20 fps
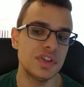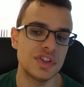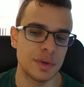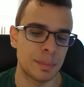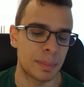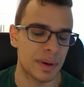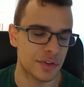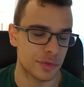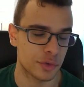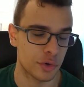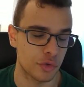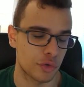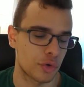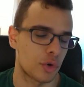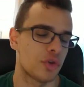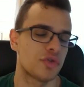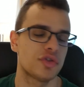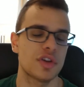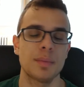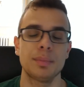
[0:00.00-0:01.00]
si passano
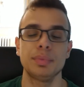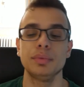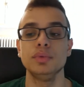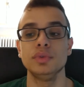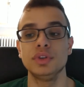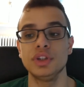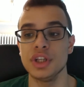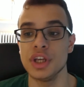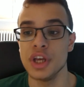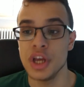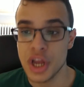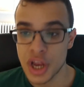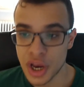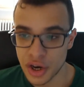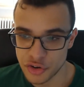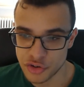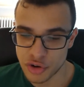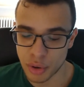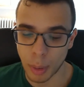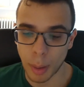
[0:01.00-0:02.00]
solo 6 punti
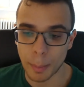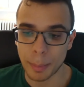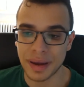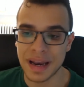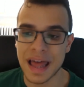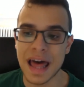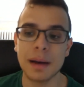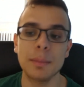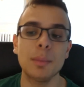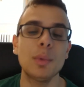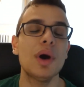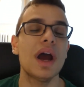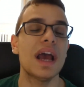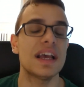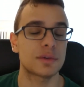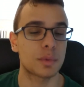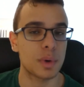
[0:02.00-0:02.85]
Genoa-Palermo e